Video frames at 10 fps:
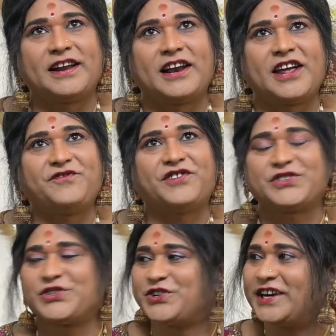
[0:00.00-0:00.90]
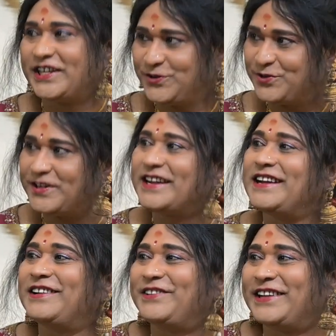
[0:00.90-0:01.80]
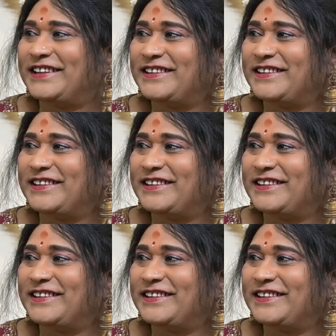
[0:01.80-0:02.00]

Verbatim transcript: నా లైఫ్ ఫస్ట్ స్టార్ట్ అయింది గోదరకంలోనే